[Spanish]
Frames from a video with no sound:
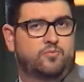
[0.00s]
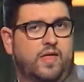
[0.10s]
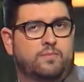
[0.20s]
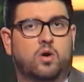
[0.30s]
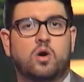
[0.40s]

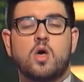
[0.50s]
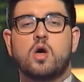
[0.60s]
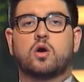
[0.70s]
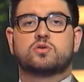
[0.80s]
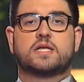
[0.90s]
podemos
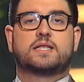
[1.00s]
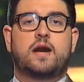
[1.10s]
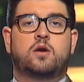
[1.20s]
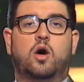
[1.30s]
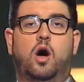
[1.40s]

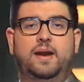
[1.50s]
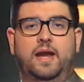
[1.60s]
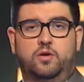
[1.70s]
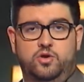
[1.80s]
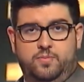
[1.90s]
concentrarnos los
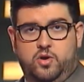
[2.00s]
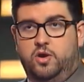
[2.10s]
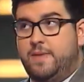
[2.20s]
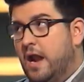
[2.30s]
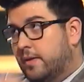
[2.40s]
jóvenes. Coño, pues
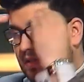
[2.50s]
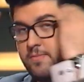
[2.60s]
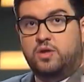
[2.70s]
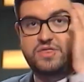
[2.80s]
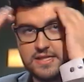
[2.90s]
normal, no
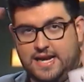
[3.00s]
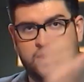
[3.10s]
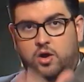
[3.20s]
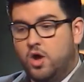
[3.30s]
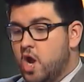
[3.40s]
podemos
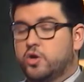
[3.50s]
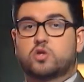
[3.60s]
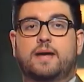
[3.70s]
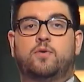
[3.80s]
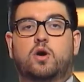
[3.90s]
concentrarnos, no
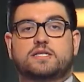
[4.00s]
estamos lo que